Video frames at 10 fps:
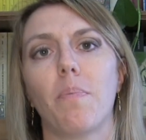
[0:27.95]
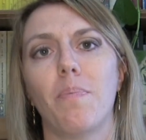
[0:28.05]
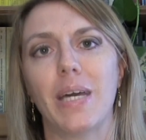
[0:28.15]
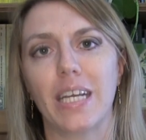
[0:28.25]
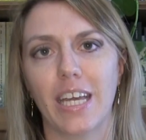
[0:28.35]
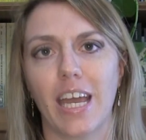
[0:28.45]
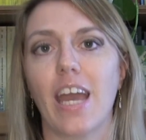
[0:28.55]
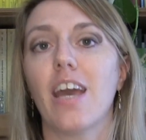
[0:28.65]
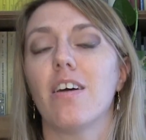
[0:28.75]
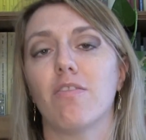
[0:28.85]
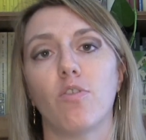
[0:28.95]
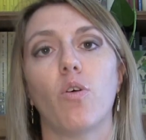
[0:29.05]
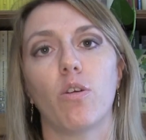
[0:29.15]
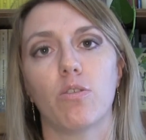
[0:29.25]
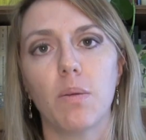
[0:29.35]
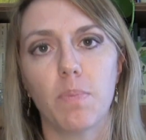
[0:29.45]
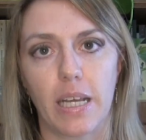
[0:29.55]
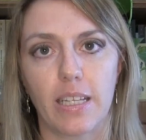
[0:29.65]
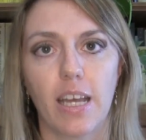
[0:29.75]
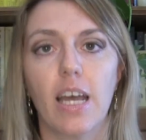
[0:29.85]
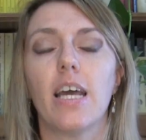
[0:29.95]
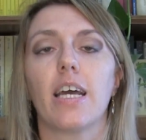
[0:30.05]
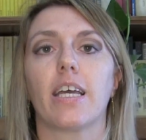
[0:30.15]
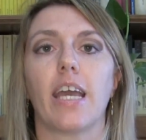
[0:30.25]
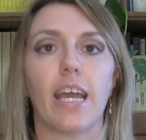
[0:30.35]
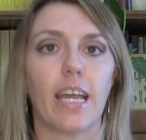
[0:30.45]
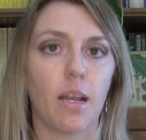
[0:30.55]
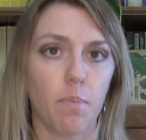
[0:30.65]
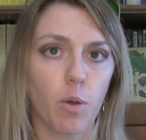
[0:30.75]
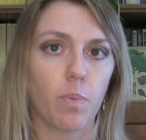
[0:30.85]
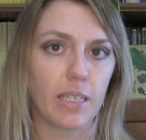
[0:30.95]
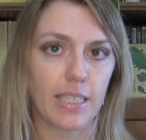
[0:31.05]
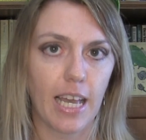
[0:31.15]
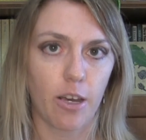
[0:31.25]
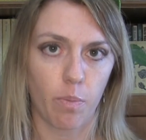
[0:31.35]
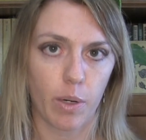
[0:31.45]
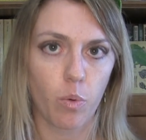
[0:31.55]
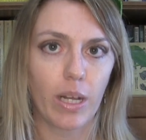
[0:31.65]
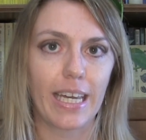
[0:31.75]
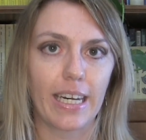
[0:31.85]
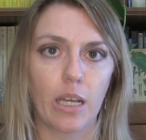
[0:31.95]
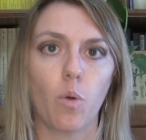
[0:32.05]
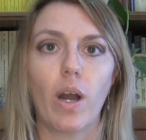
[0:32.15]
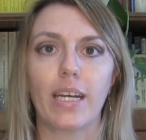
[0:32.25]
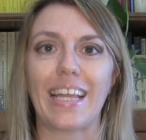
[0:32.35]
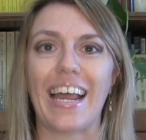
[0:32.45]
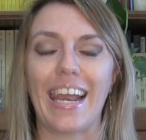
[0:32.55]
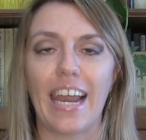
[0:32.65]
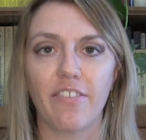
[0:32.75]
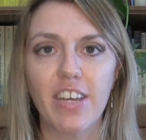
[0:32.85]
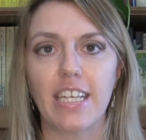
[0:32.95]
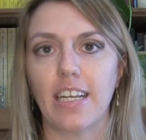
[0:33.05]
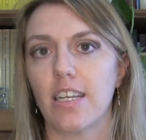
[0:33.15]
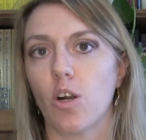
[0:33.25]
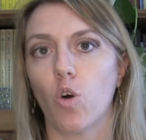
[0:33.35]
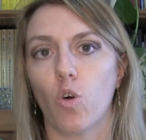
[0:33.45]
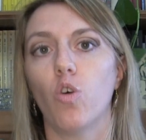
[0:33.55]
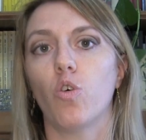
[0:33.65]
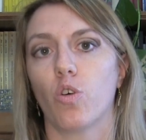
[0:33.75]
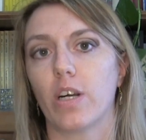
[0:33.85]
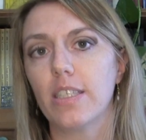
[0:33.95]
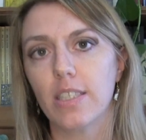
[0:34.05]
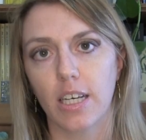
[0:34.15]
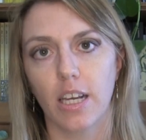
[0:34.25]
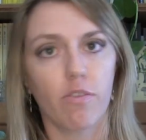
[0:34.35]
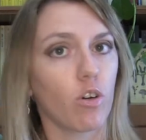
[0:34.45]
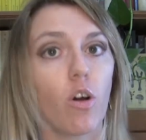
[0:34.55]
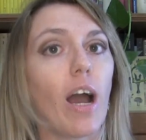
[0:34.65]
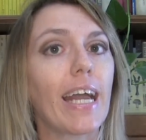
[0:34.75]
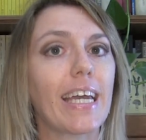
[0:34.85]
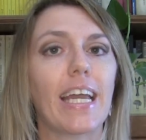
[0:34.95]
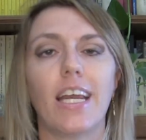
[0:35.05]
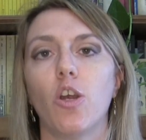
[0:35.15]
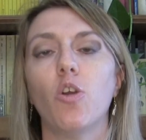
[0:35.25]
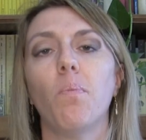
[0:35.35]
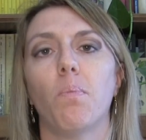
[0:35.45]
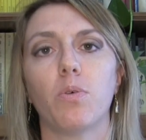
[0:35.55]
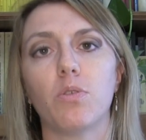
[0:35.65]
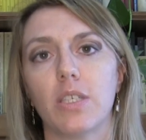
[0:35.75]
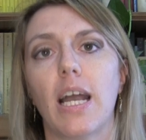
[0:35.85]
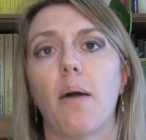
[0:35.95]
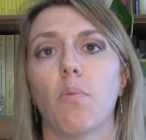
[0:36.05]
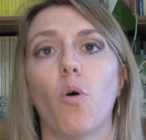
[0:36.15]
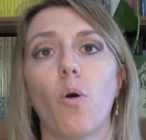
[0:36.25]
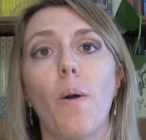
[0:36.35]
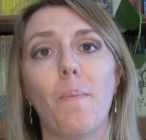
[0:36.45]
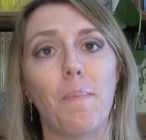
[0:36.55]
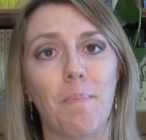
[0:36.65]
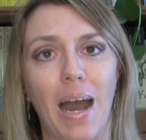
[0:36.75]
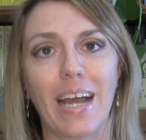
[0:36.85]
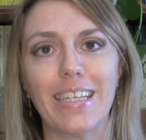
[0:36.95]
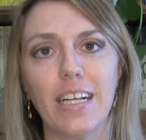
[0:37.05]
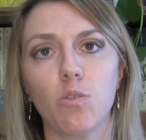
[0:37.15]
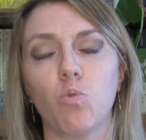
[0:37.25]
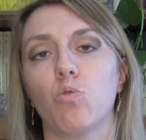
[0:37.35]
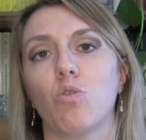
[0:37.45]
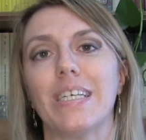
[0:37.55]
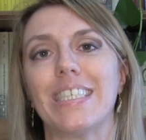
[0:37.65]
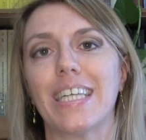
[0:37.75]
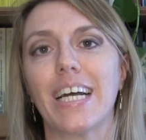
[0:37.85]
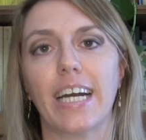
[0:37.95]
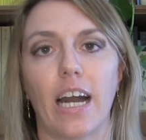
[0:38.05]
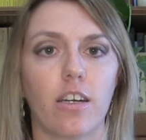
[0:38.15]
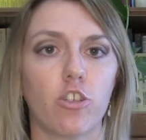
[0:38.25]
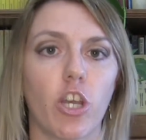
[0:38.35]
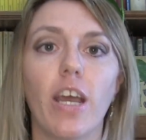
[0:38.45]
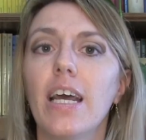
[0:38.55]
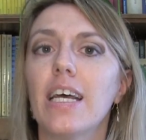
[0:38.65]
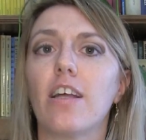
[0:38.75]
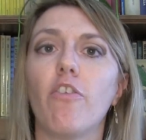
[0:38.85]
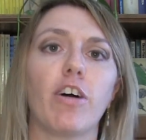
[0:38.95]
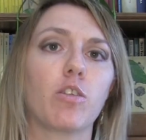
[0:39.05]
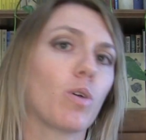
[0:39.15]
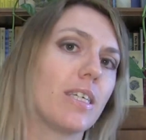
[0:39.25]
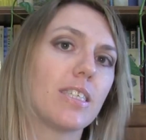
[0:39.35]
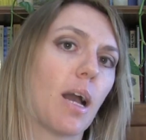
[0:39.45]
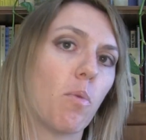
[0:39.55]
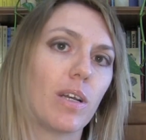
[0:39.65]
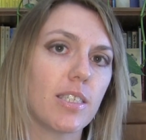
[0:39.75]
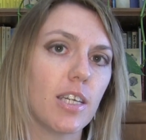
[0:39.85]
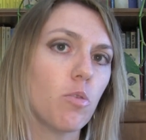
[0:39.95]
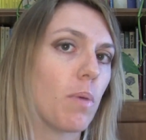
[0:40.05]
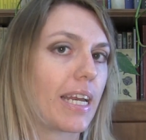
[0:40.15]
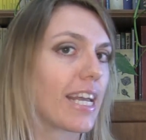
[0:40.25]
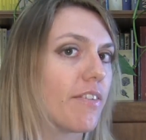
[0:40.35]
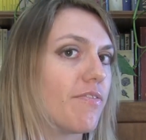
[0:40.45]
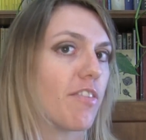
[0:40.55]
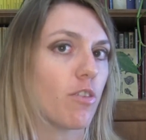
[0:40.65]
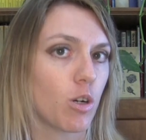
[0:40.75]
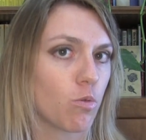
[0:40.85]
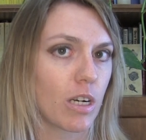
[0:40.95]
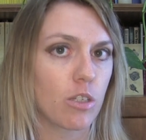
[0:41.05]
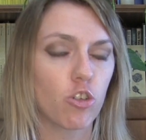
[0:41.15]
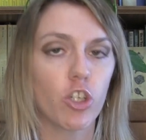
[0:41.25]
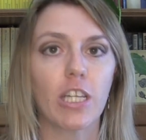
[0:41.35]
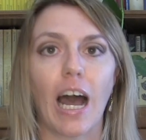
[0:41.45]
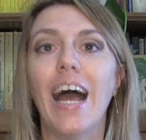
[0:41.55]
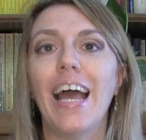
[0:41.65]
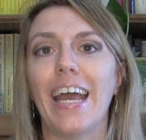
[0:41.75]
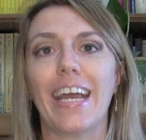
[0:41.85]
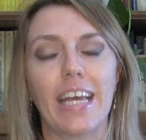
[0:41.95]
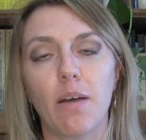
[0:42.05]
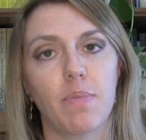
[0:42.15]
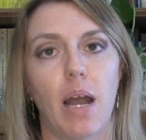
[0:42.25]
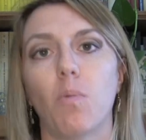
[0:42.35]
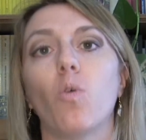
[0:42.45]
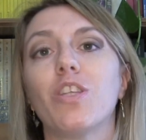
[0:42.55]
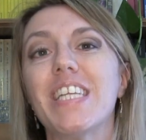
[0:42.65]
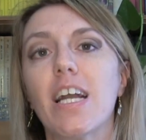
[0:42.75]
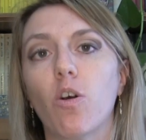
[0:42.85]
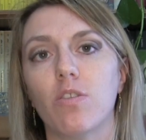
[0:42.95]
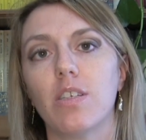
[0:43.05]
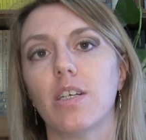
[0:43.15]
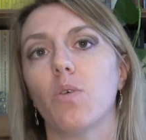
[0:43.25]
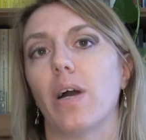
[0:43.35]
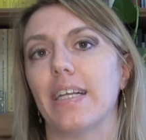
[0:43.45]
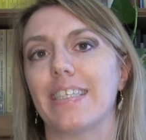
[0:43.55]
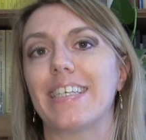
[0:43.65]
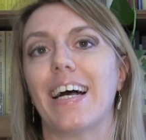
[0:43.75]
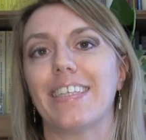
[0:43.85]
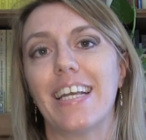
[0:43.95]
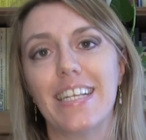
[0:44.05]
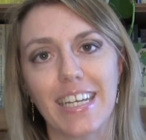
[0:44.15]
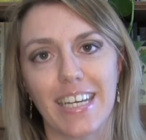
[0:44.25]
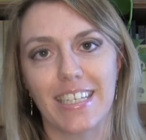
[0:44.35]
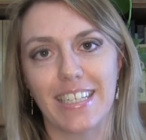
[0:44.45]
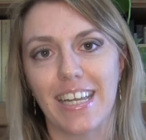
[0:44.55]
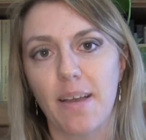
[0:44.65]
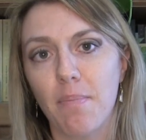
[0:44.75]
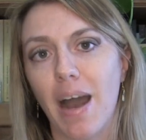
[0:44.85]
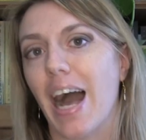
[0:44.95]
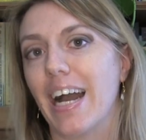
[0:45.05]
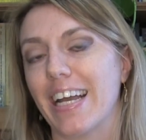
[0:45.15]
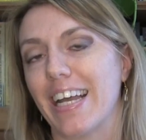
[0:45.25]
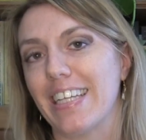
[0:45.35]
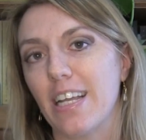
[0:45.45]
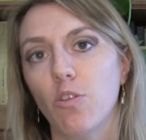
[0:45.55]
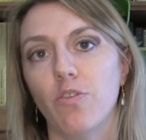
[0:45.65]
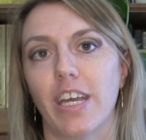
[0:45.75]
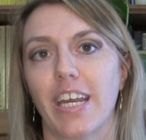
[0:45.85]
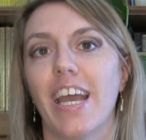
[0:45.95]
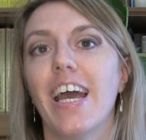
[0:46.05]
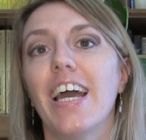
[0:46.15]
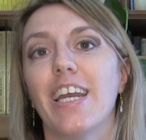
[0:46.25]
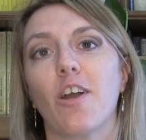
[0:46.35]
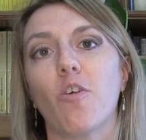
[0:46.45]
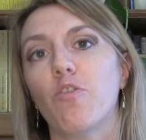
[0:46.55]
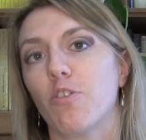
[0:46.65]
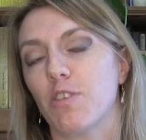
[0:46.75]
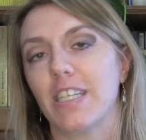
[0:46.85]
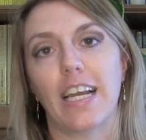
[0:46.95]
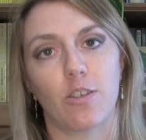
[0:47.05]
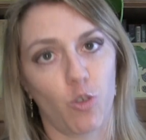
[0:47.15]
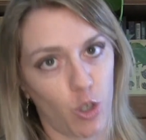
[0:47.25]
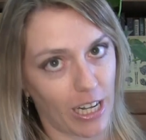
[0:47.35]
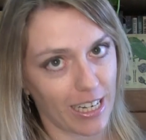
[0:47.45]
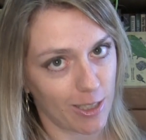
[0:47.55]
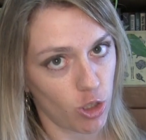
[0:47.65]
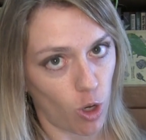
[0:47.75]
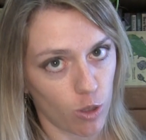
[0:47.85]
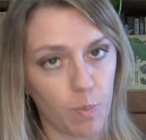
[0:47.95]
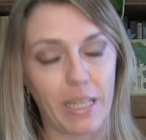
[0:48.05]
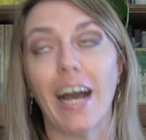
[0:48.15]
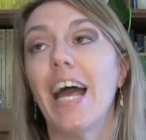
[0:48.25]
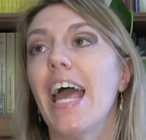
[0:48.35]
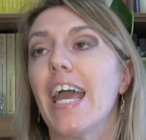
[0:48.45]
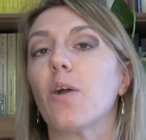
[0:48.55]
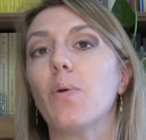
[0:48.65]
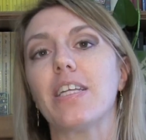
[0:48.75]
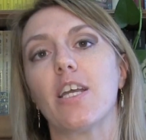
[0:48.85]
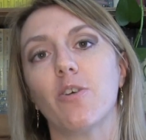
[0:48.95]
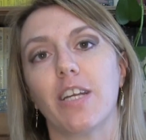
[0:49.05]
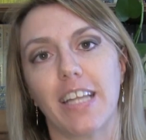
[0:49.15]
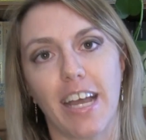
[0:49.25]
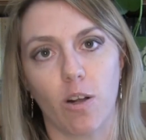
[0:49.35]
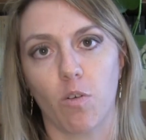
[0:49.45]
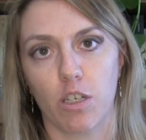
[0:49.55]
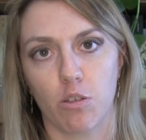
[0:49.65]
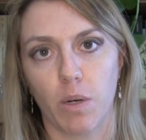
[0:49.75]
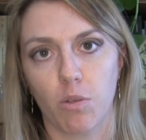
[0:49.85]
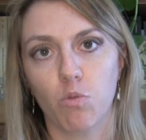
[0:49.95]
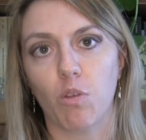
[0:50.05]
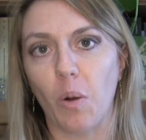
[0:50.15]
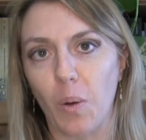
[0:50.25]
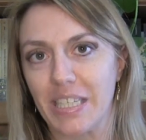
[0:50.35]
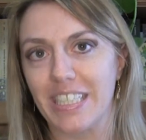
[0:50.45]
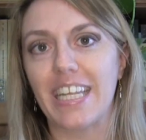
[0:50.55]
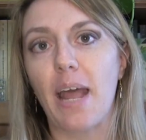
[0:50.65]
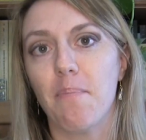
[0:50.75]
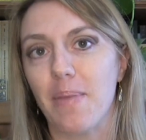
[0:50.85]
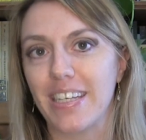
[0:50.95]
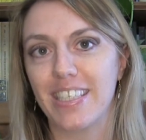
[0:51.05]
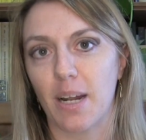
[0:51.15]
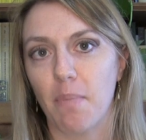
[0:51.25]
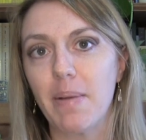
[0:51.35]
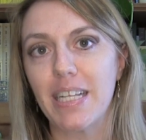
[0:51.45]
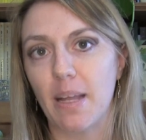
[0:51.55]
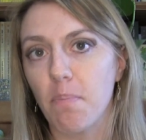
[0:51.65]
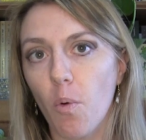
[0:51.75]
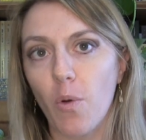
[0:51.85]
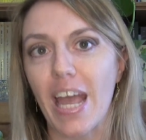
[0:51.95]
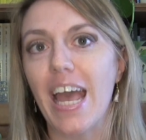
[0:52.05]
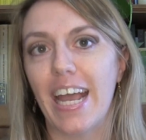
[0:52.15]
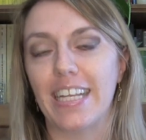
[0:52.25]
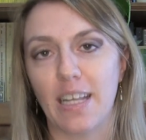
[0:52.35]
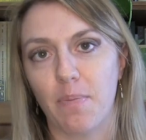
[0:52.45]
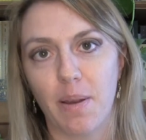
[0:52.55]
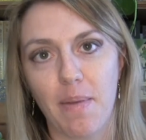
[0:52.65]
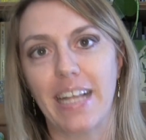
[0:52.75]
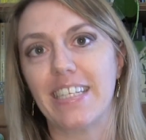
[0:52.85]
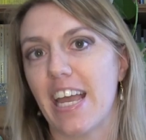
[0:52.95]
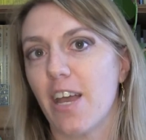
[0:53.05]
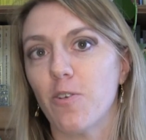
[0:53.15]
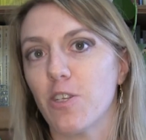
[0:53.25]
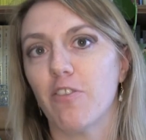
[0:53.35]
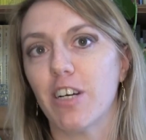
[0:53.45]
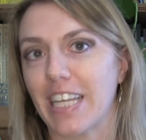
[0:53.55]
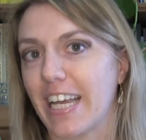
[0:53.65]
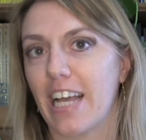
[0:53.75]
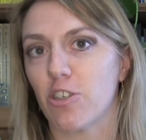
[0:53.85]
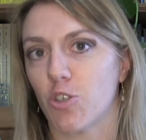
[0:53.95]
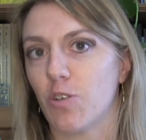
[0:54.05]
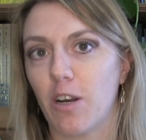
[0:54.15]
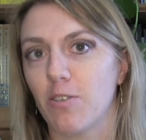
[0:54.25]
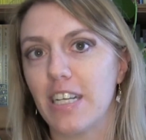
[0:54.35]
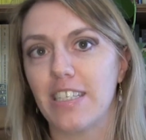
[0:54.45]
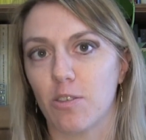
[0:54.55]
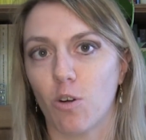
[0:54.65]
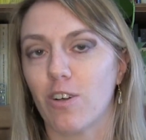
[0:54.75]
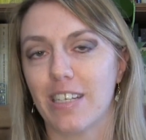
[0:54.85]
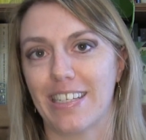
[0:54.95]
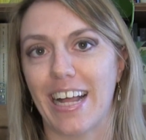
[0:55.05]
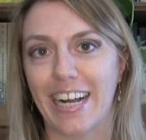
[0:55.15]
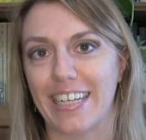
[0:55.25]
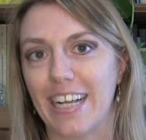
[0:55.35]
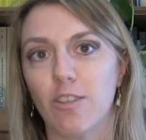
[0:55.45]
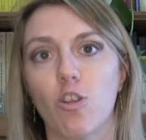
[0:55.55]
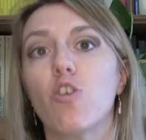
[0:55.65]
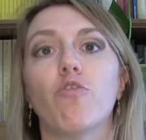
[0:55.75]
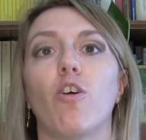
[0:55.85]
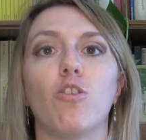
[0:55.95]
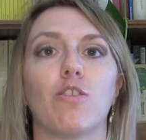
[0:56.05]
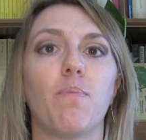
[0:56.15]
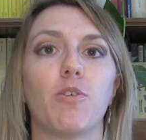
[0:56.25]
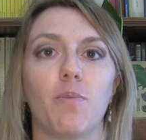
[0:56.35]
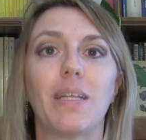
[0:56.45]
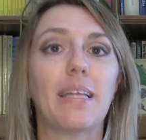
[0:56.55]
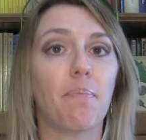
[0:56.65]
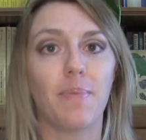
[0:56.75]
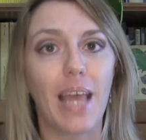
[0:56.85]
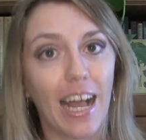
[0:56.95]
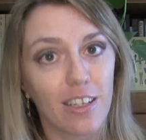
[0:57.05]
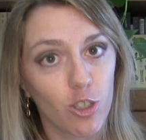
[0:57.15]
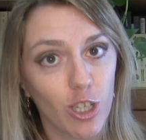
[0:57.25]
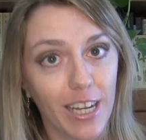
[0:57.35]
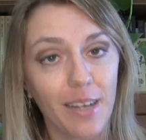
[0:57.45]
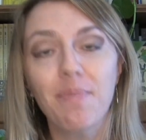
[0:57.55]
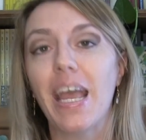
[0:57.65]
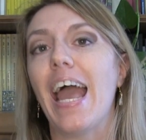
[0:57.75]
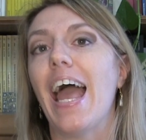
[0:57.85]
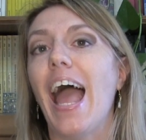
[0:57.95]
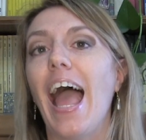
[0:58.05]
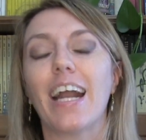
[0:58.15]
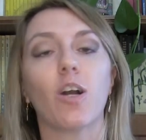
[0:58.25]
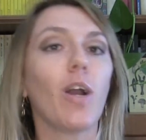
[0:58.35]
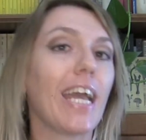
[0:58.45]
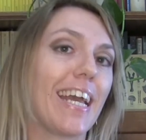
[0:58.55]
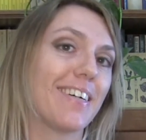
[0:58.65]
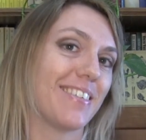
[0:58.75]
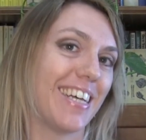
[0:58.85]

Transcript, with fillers: Perché voi lo sapete che il mio pensiero per quel che riguarda la vita di coloro che scrivono è che non possiamo mai del tutto distaccarci dal fatto che siamo esseri umani che vivono in una società e che abbiamo di conseguenza dei diritti ma anche dei doveri nei confronti della società che ci ospita e quindi io ritengo che soprattutto in questi tempi estremamente bui e deprimenti e ogni volta che esce una notizia su cosa sta accadendo io voglio semplicemente piangere Ecco che